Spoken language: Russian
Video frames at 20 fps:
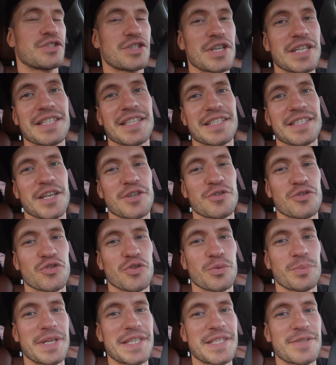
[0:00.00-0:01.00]
Сейчас расскажу,
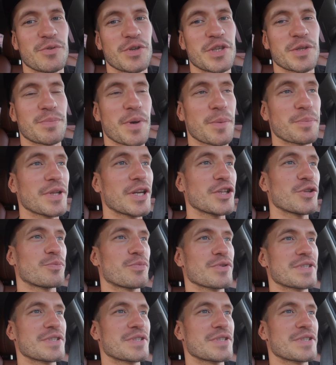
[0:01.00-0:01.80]
что у меня сегодня по плану.